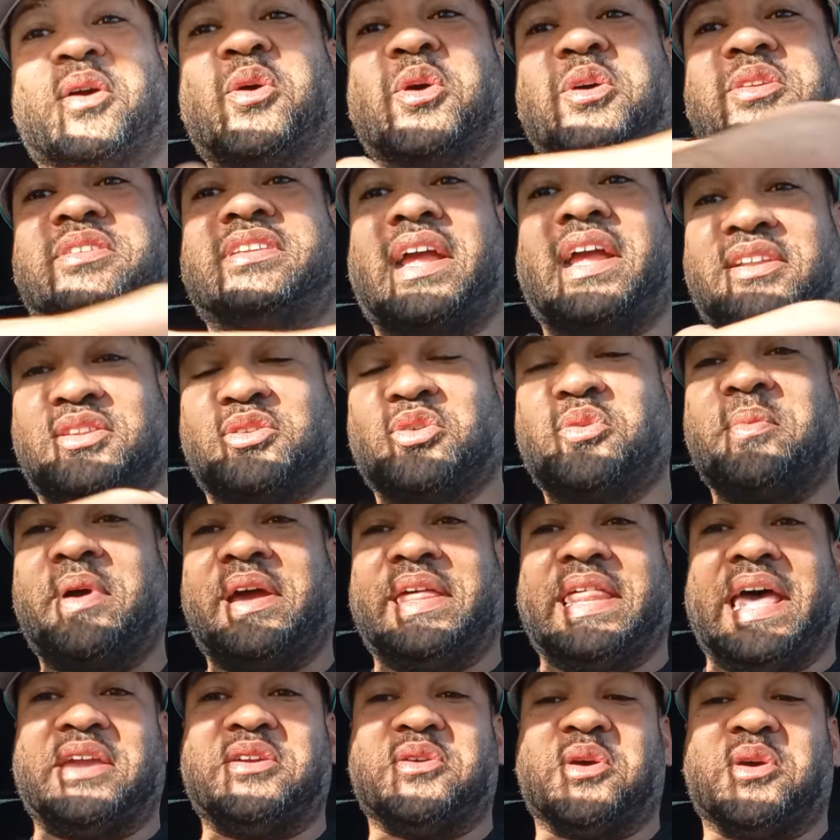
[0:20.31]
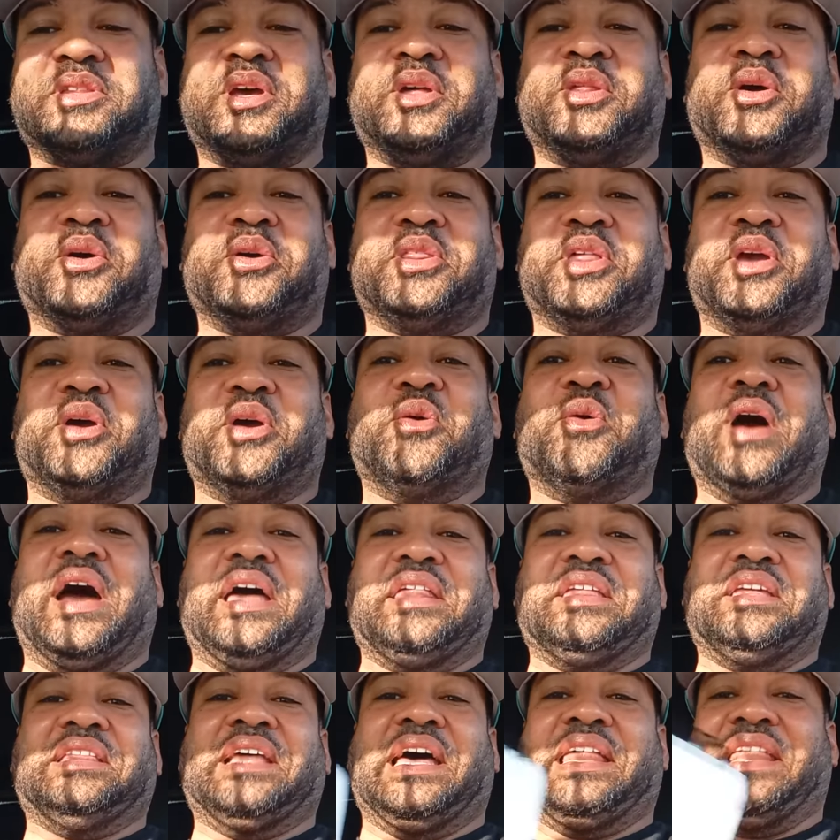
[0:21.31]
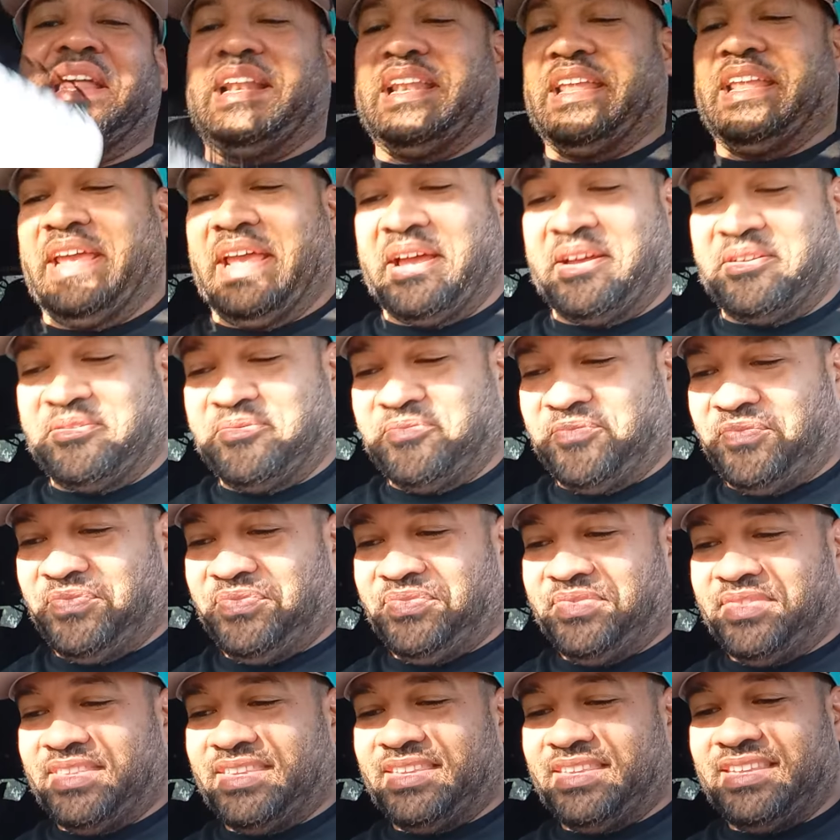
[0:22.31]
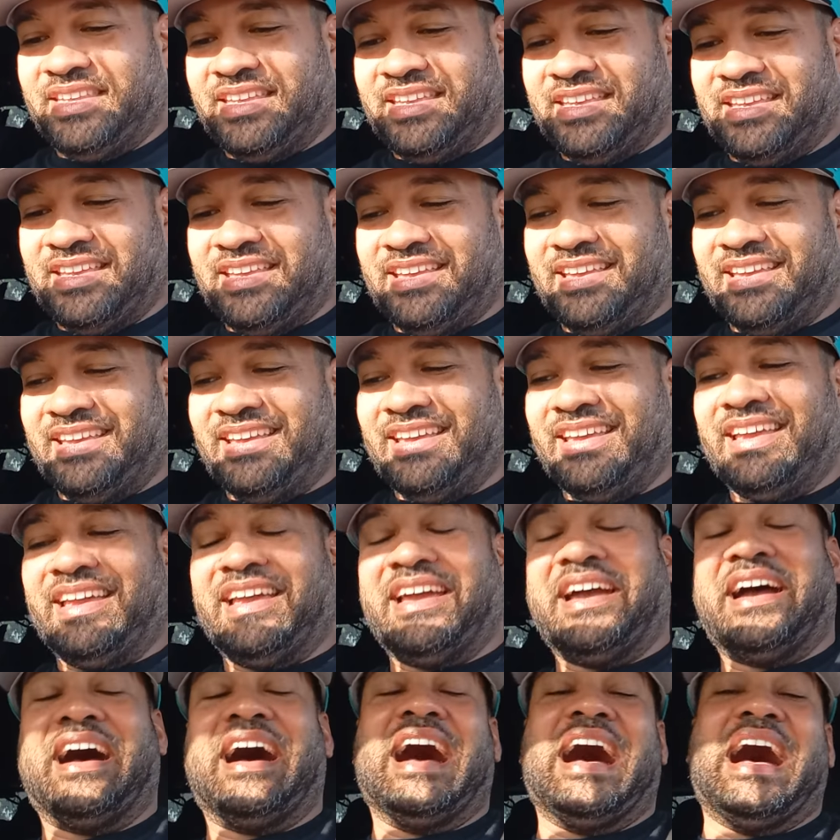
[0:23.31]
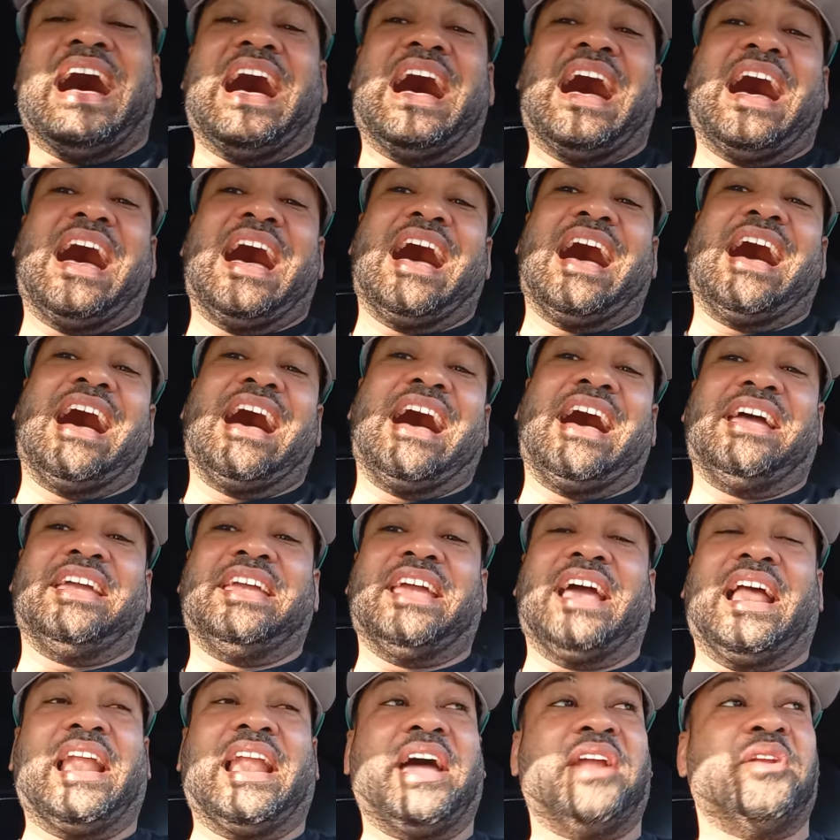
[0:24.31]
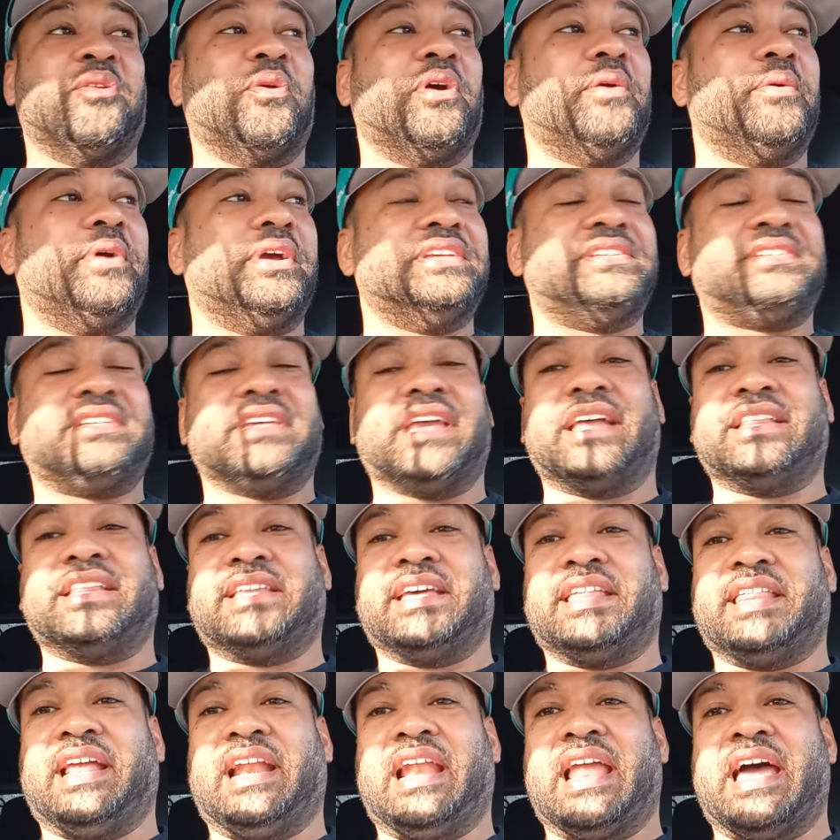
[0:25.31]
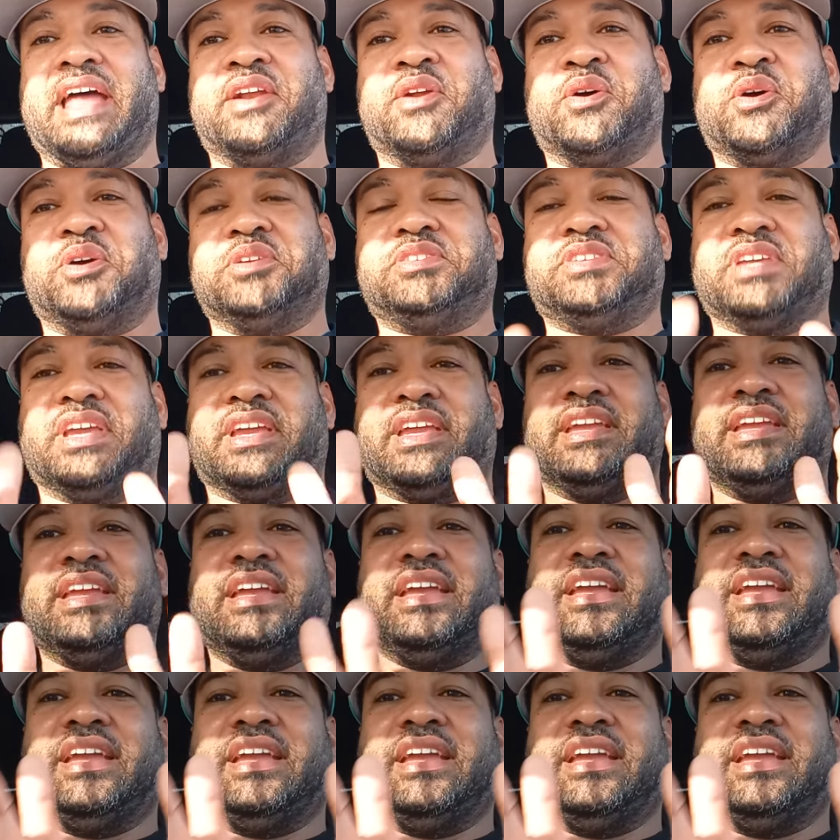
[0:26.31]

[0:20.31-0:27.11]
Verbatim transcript: gusta el tú me das y yo te doy de jugadita del día? Ay, a las 9 y 7 de la noche.